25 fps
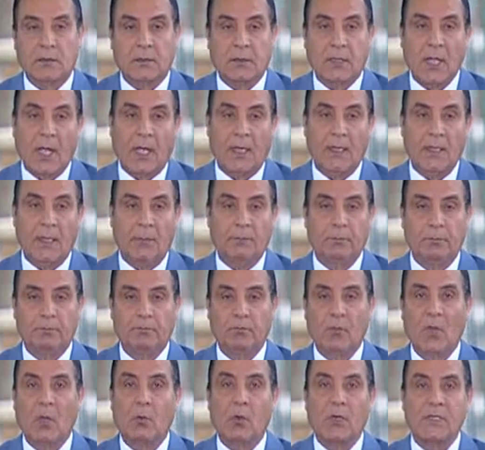تعلم
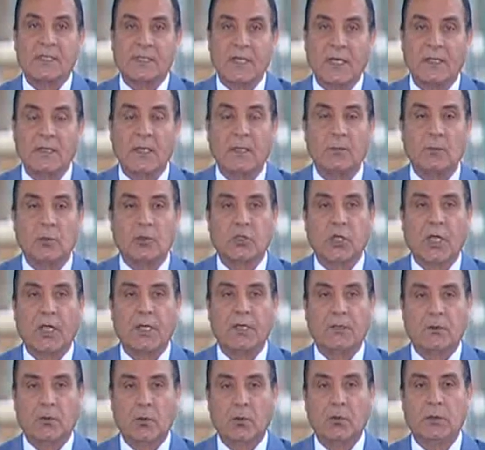والسادة
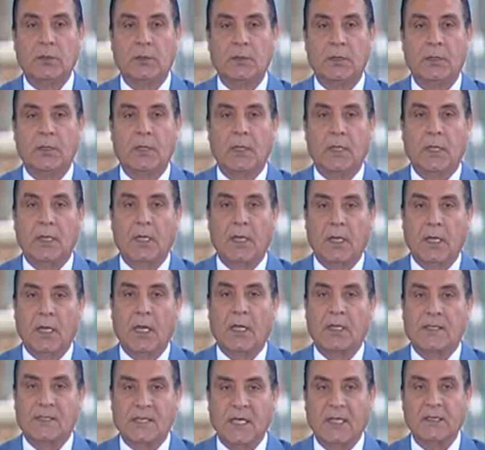المشاهدون آه،
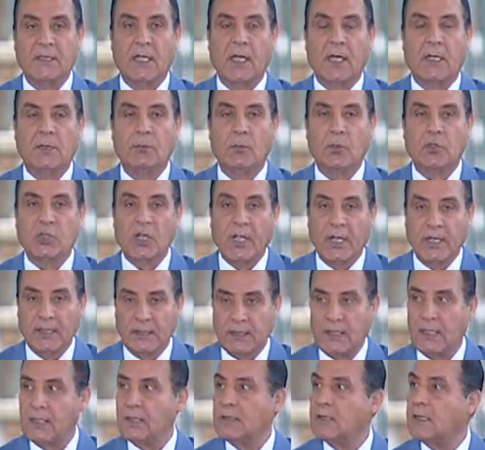السادة
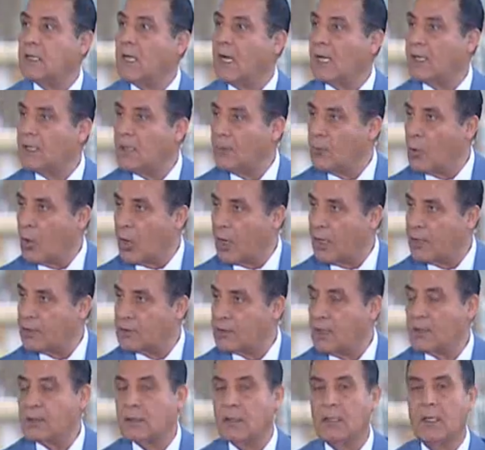المشاهدين يعلموا
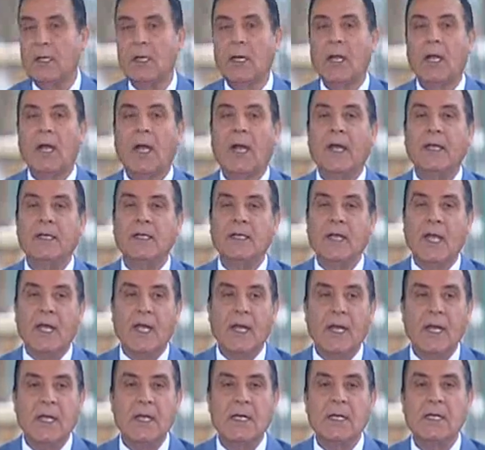أيضا
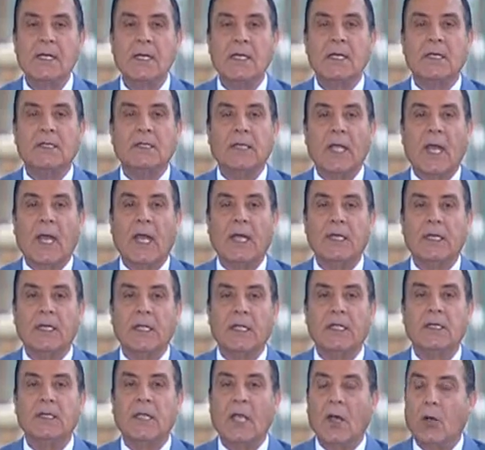أنها يعني
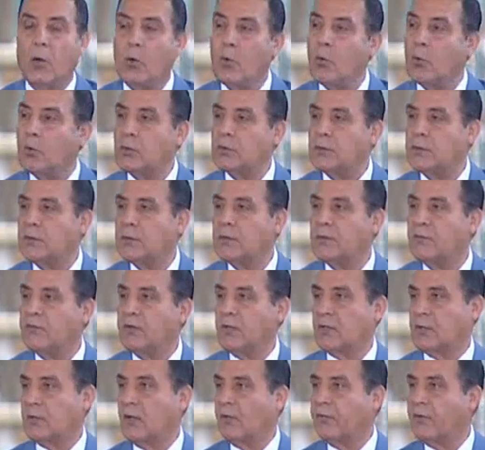يهود في
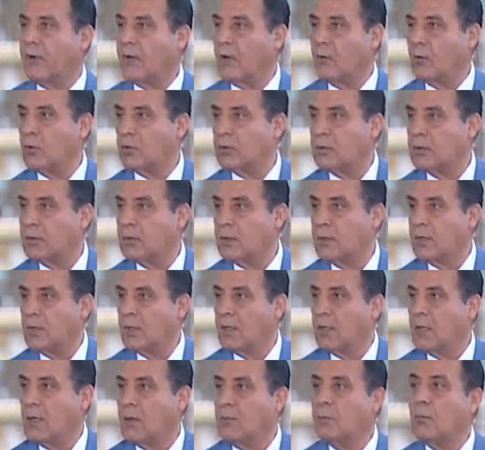التفاوض
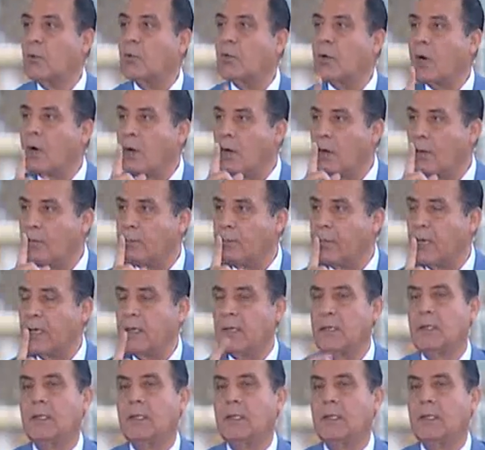مراب